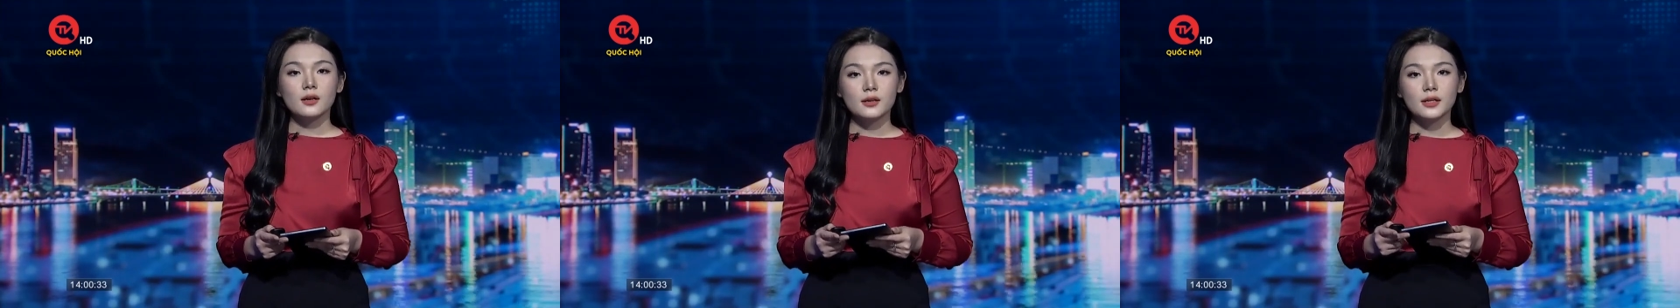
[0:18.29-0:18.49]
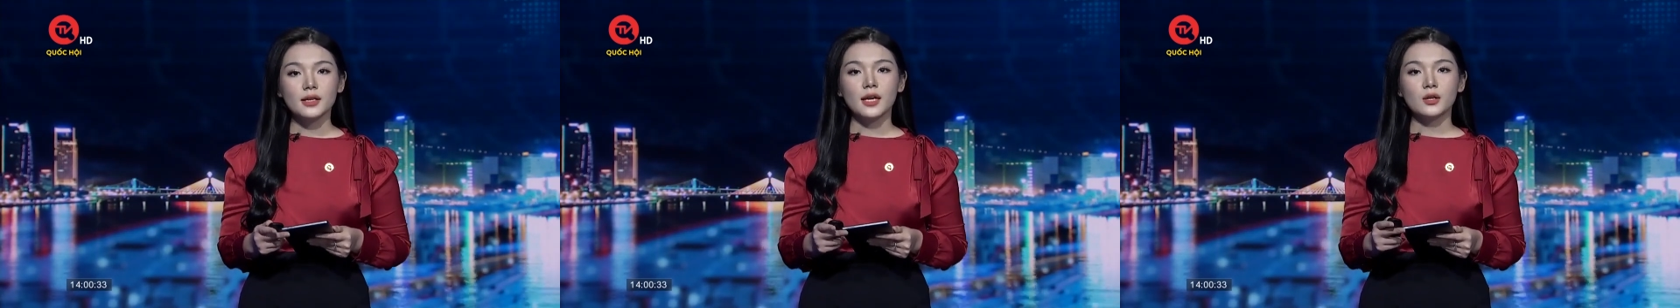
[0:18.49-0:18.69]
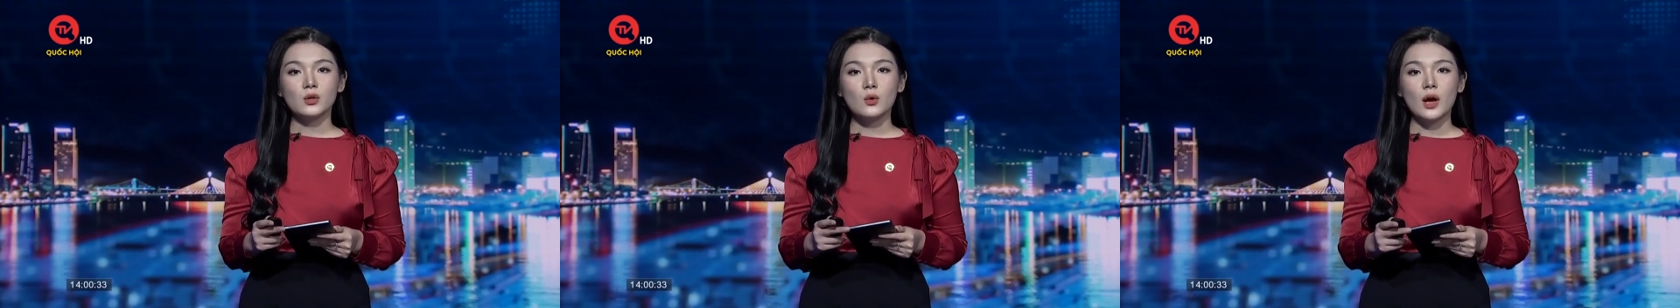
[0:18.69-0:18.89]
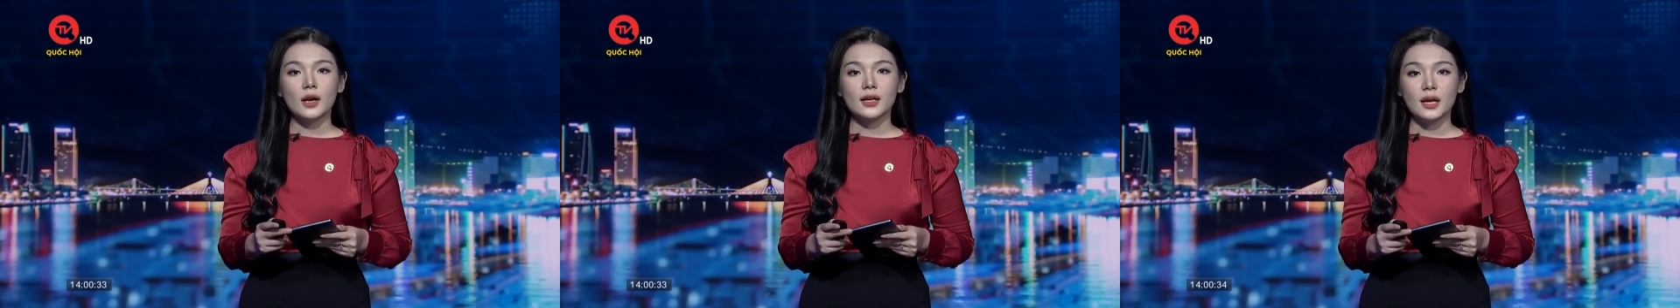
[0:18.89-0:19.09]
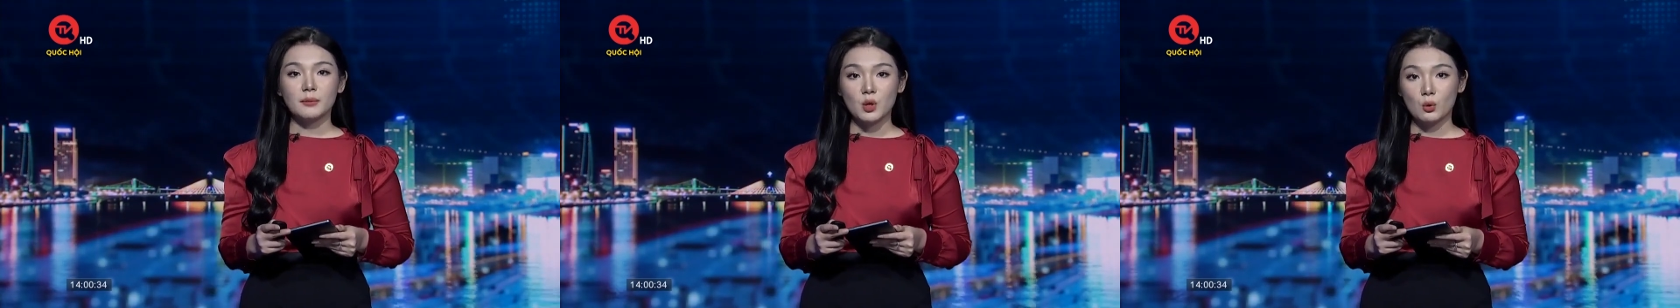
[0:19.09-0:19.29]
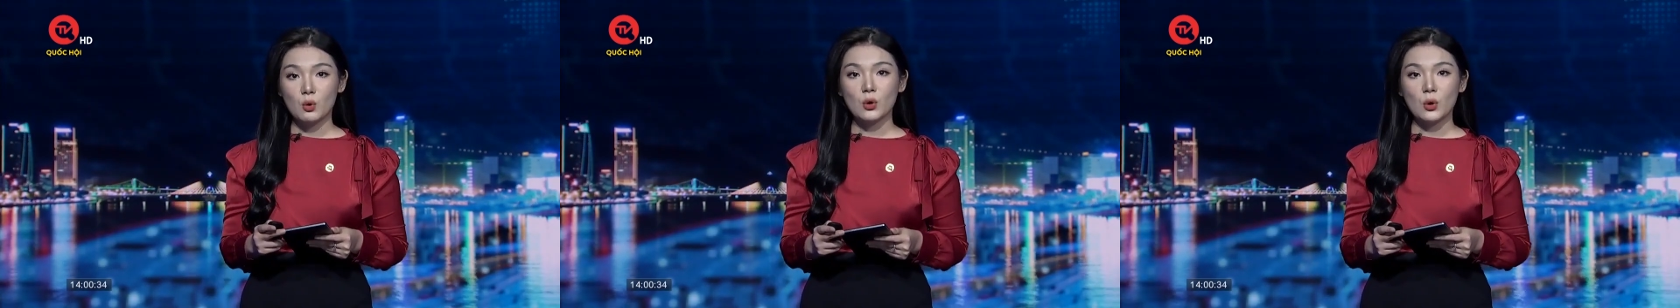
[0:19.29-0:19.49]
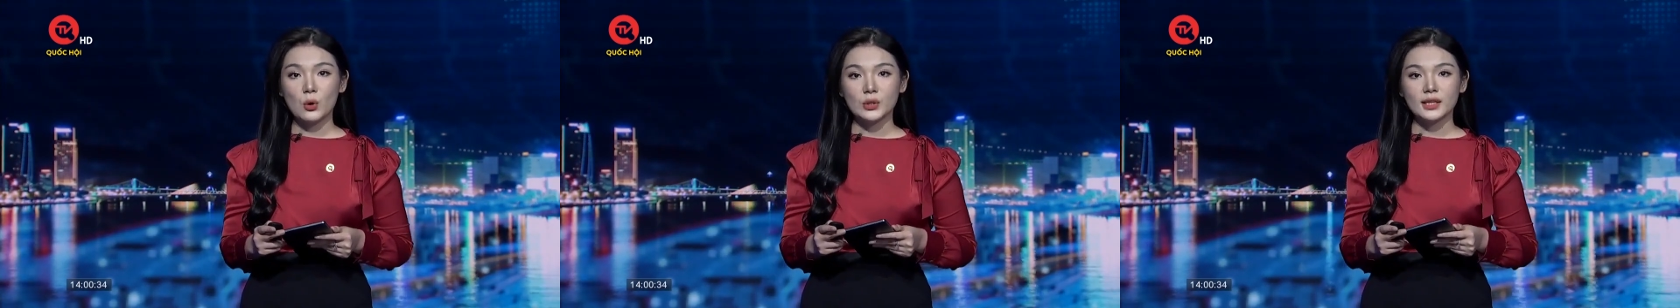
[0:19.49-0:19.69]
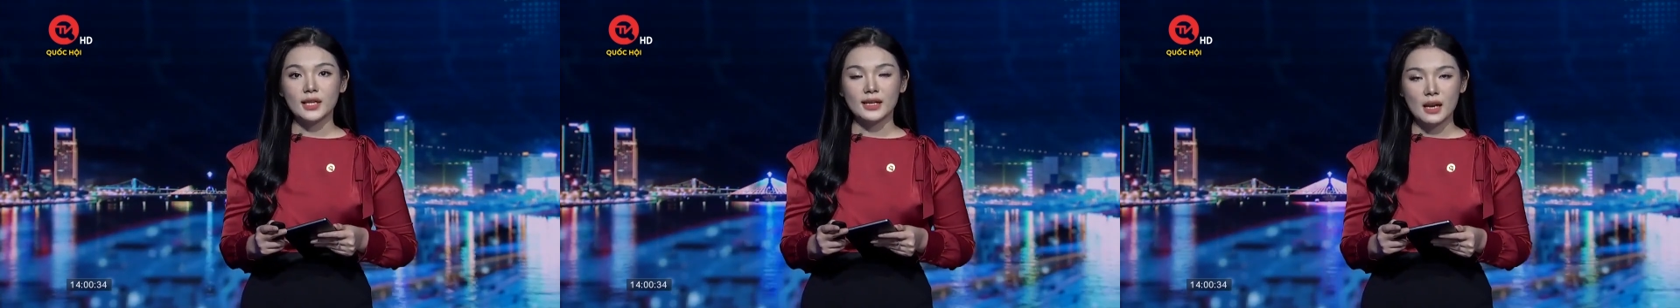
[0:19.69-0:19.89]
gửi đến đoàn đại biểu Quốc
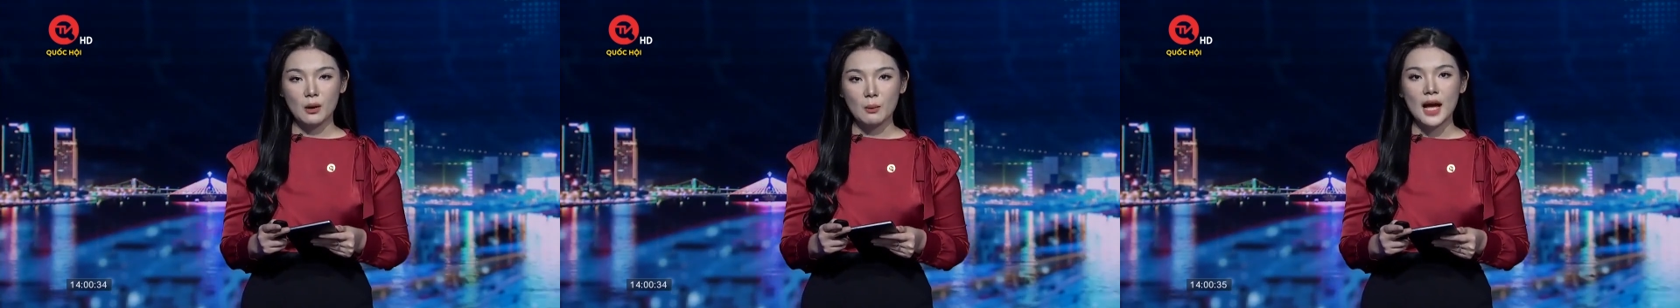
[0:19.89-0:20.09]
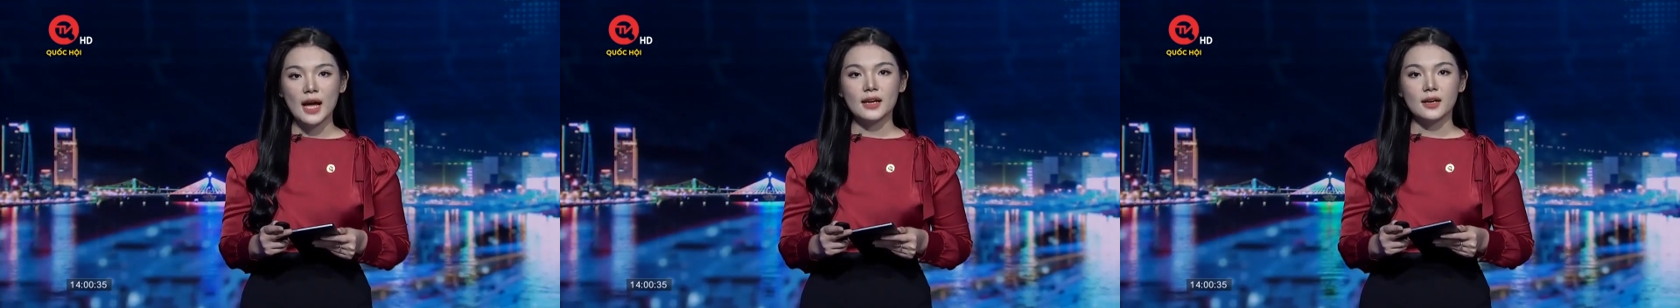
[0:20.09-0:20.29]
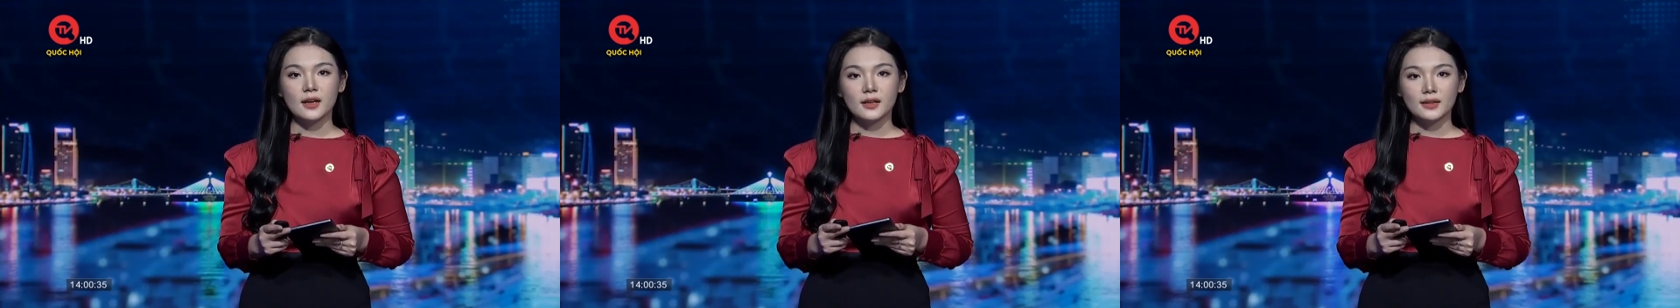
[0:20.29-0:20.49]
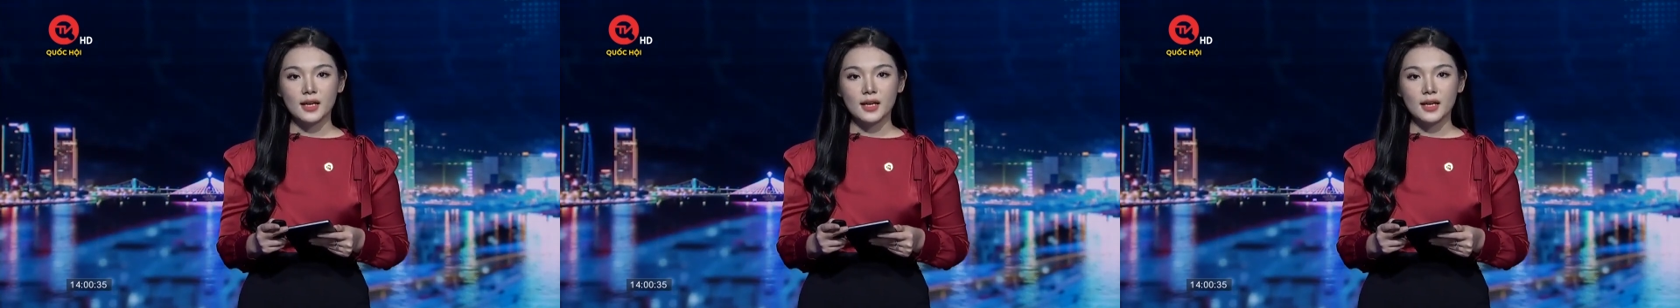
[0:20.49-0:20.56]
hội tỉnh Long An